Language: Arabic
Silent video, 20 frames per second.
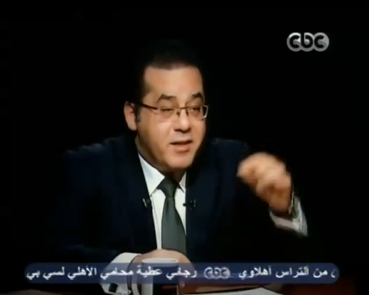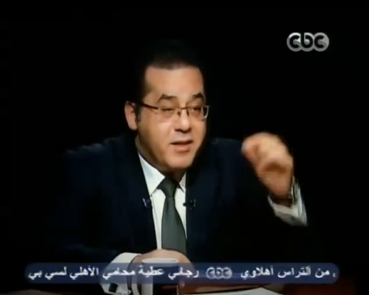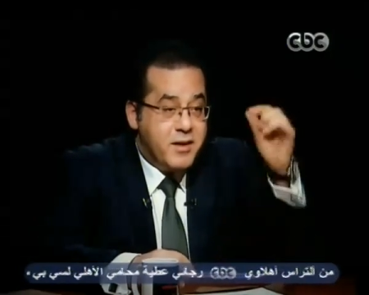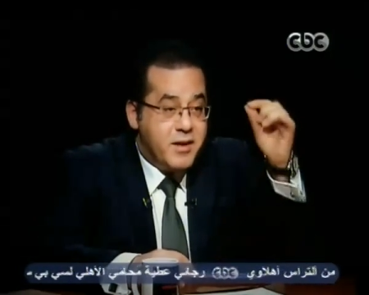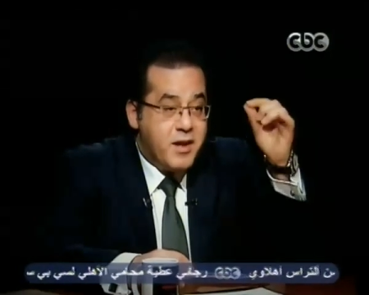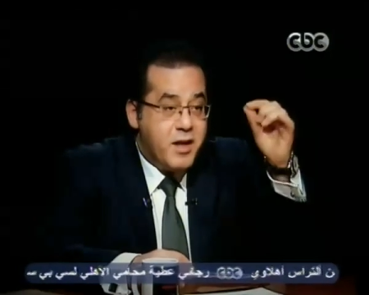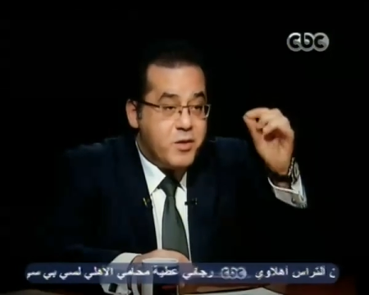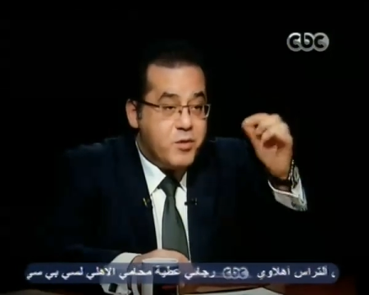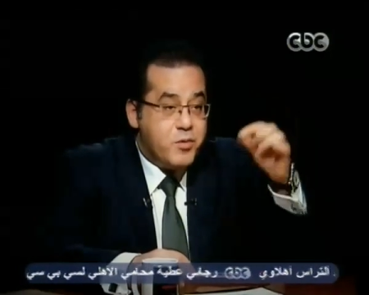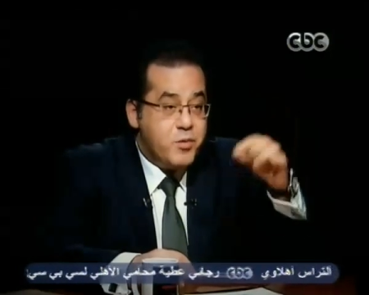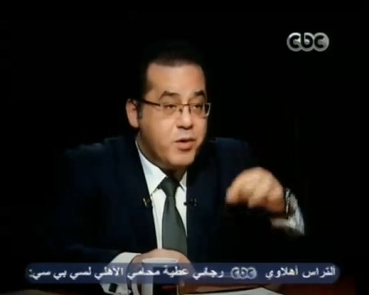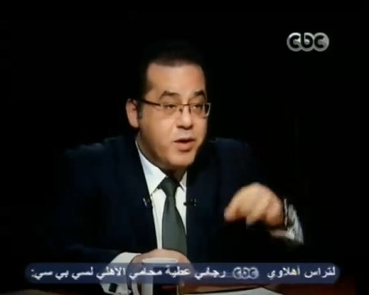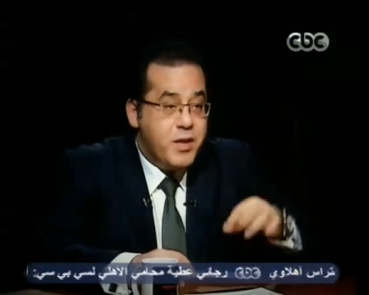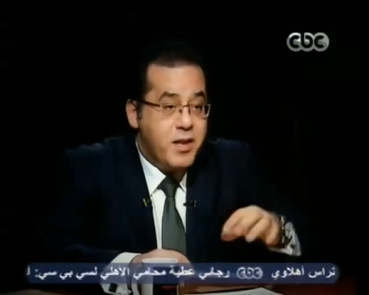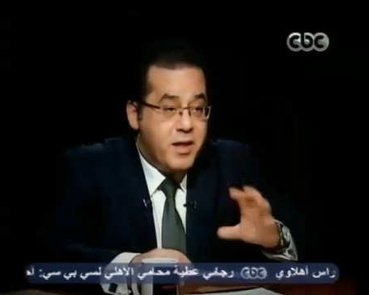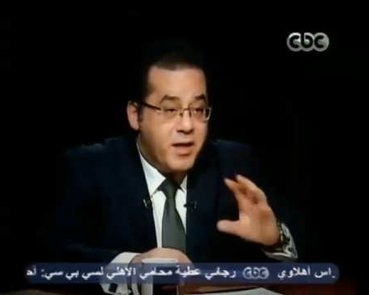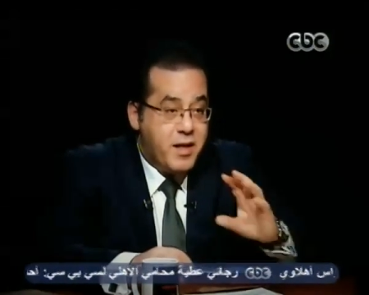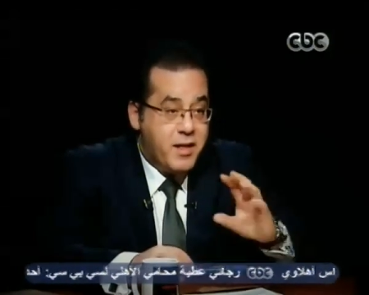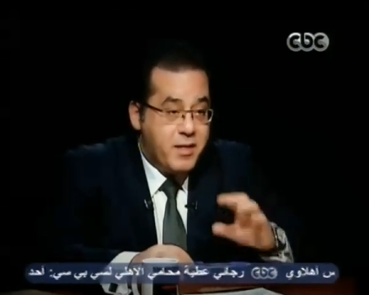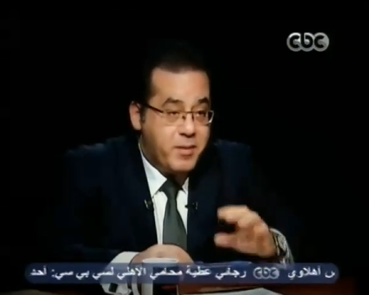راسه
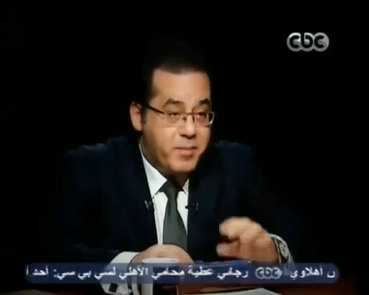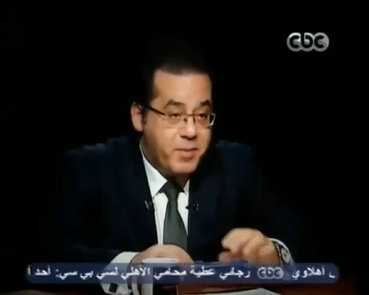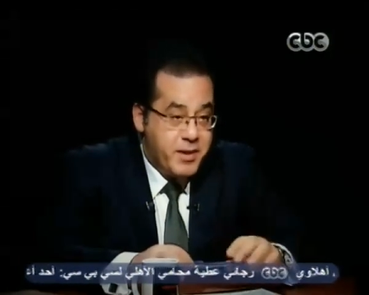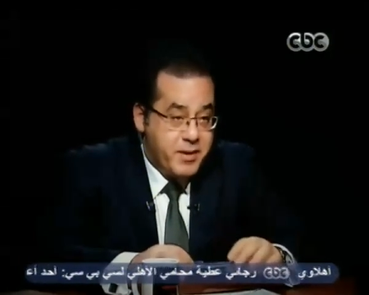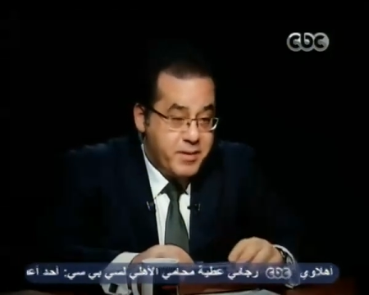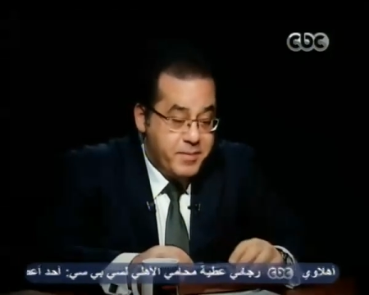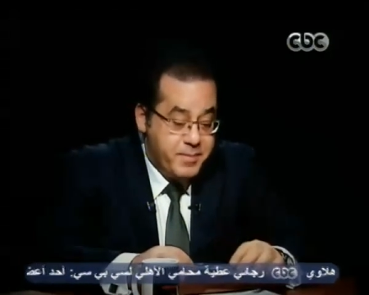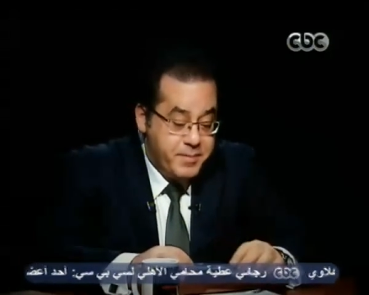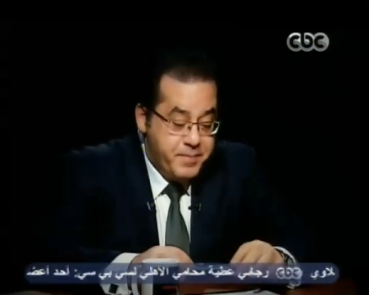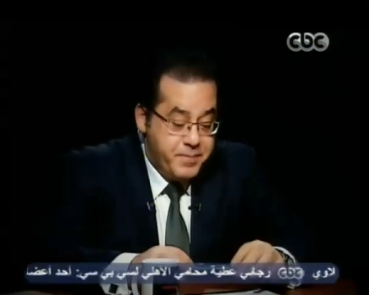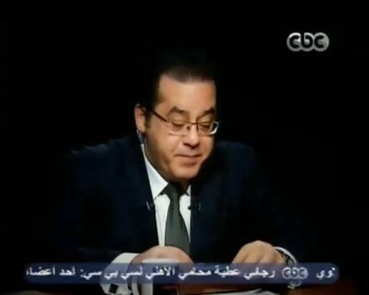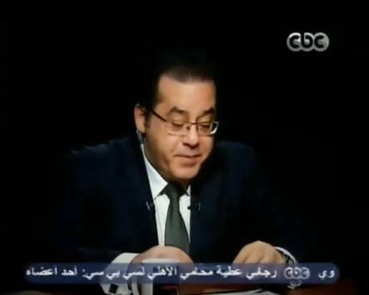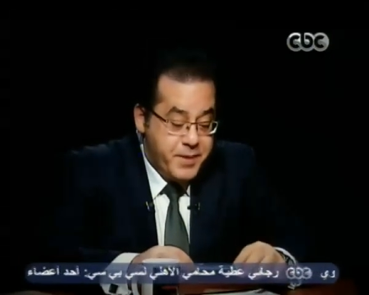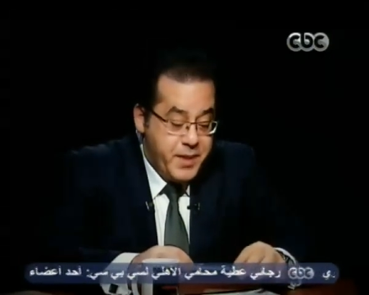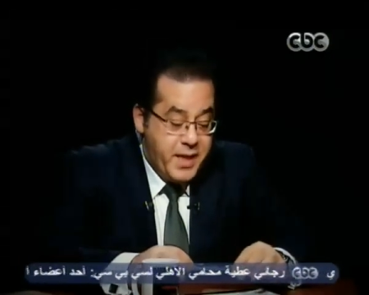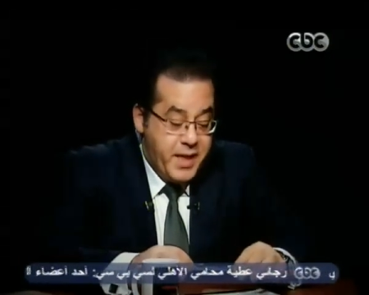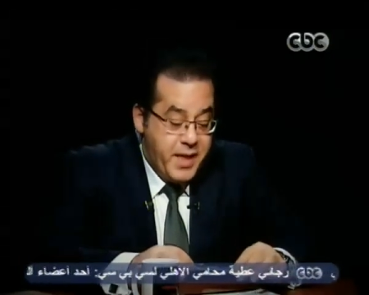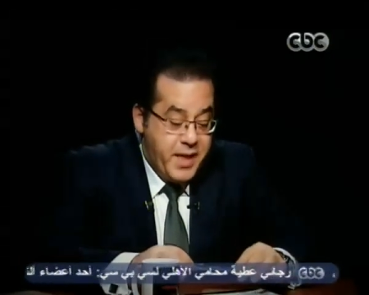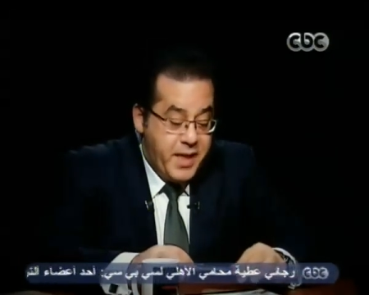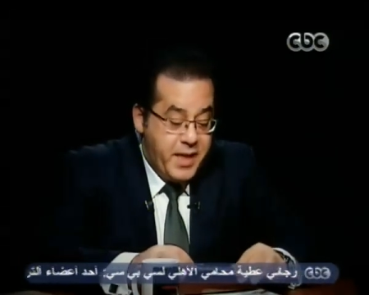الى قدميه.
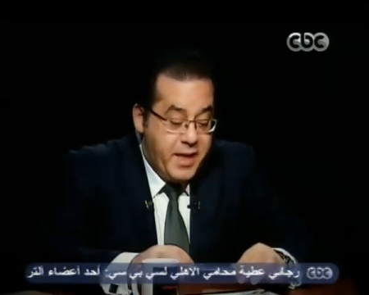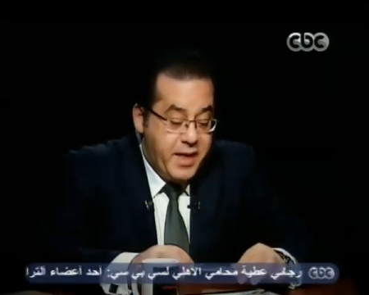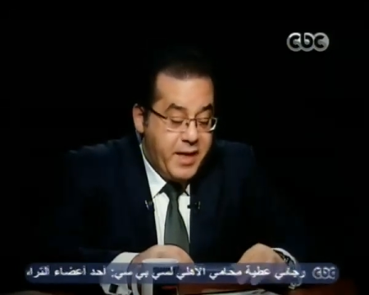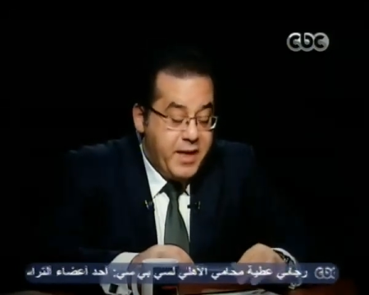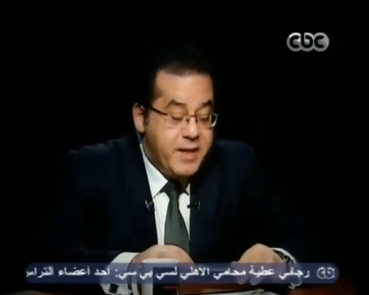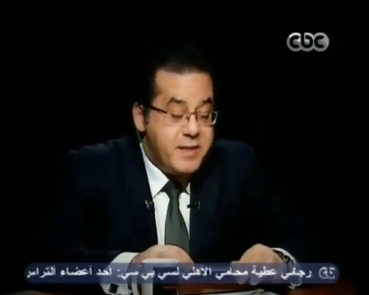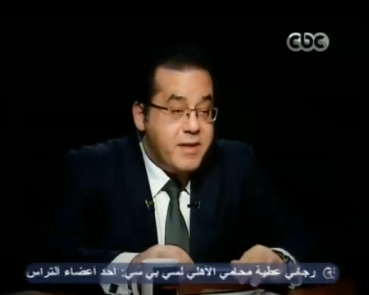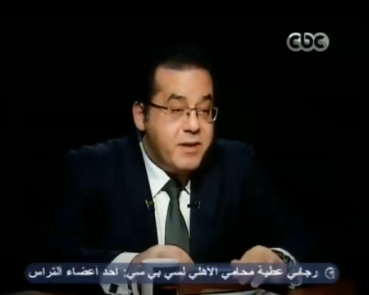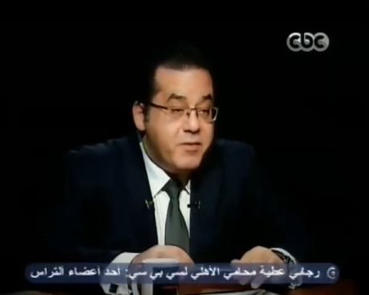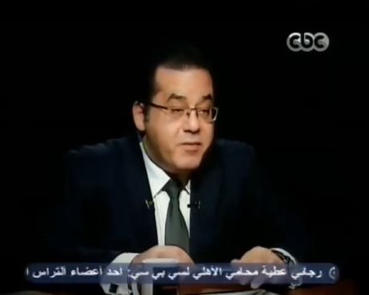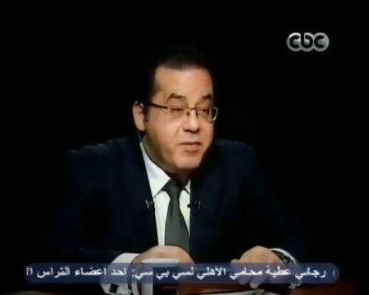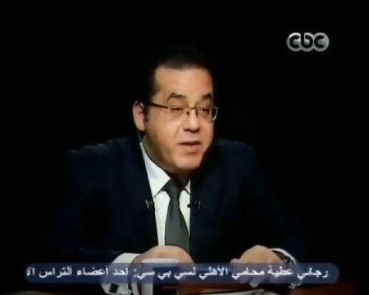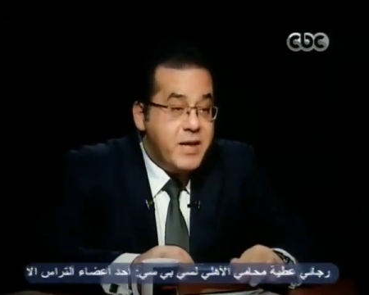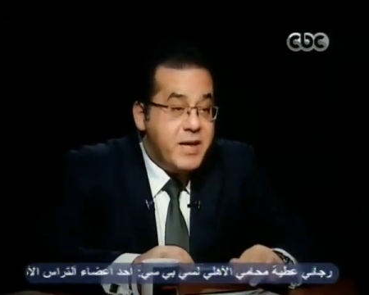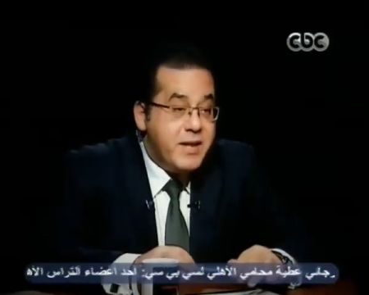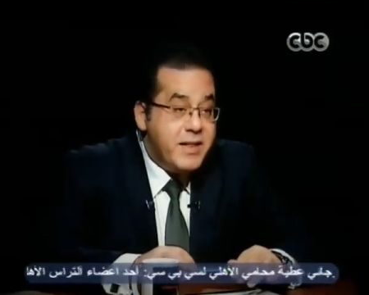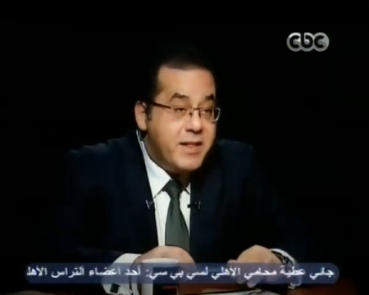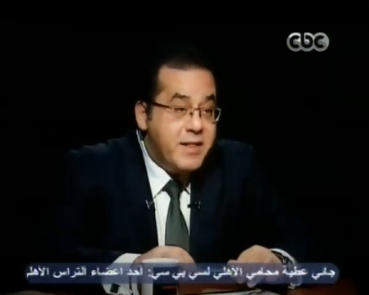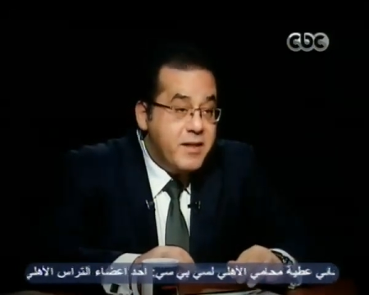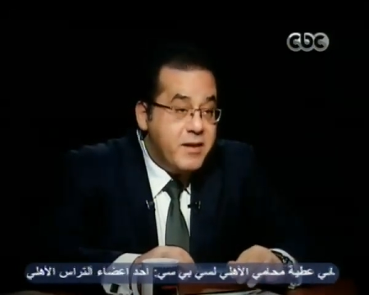اذا
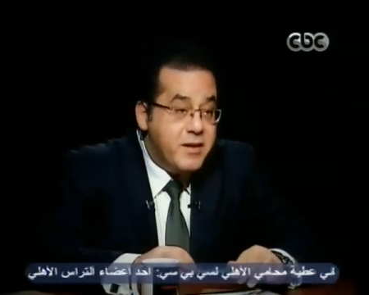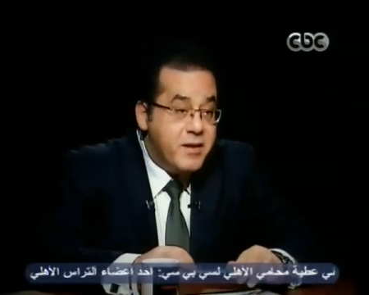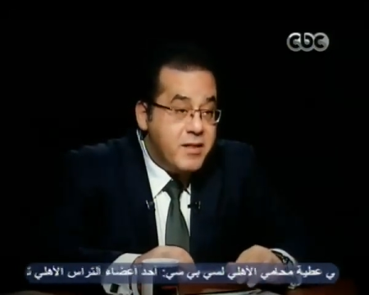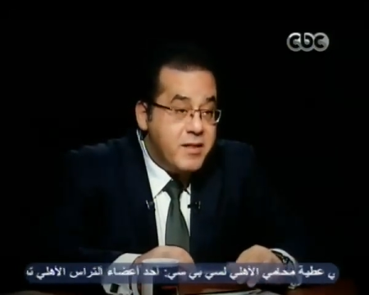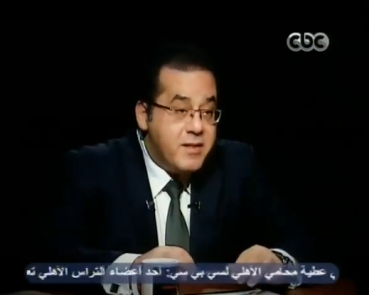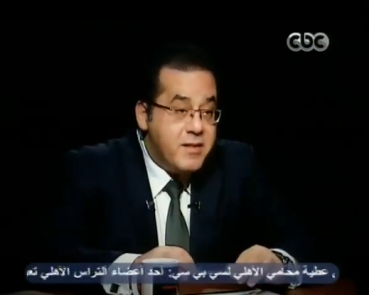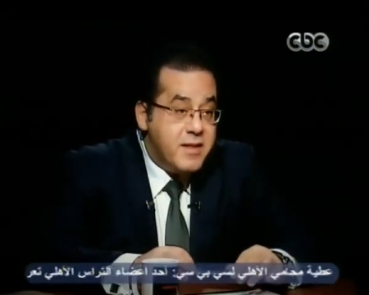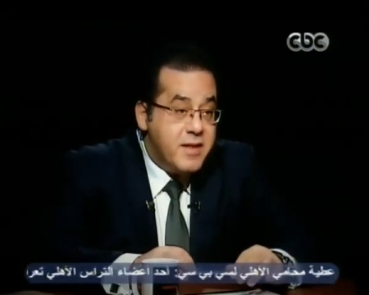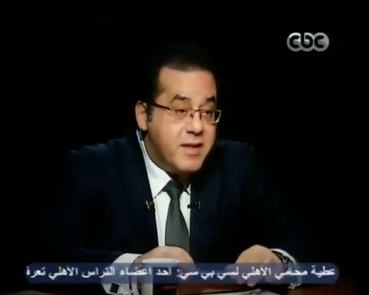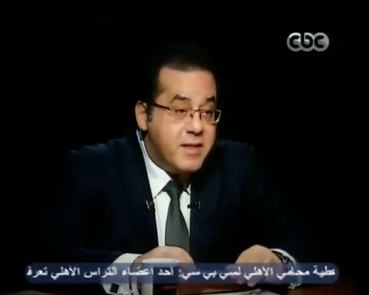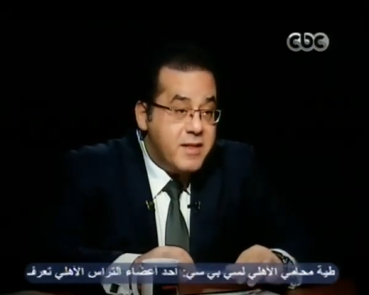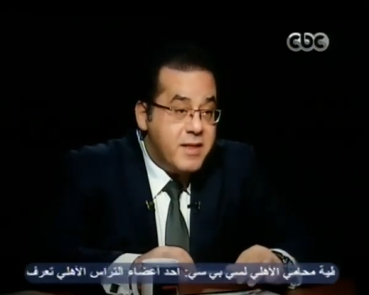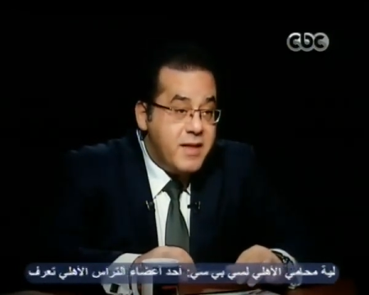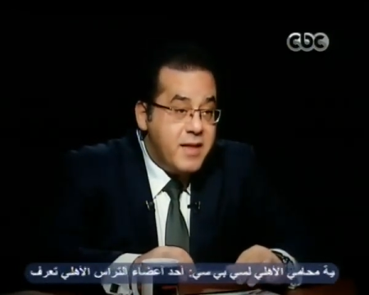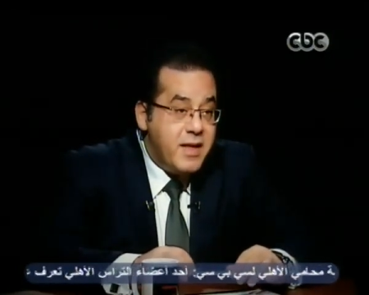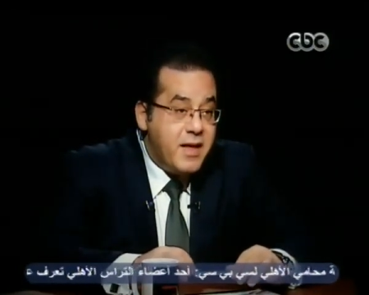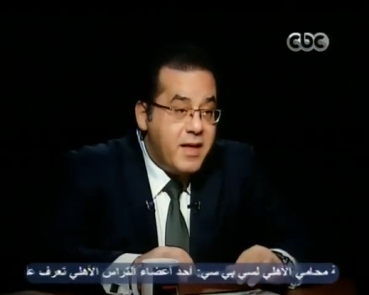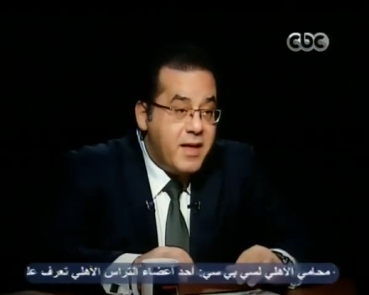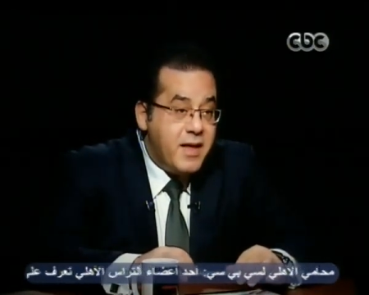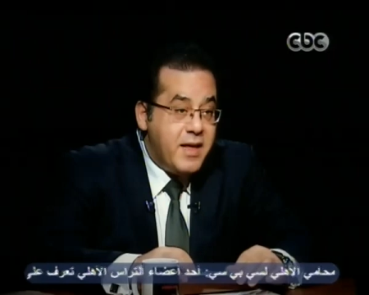فكره الاراده
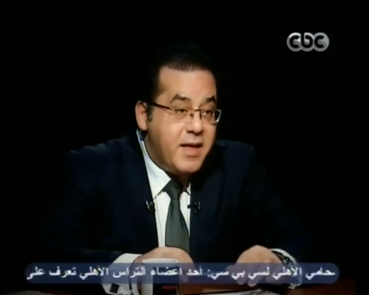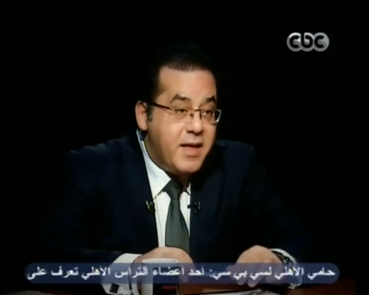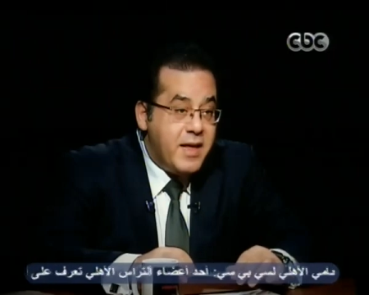السياسيه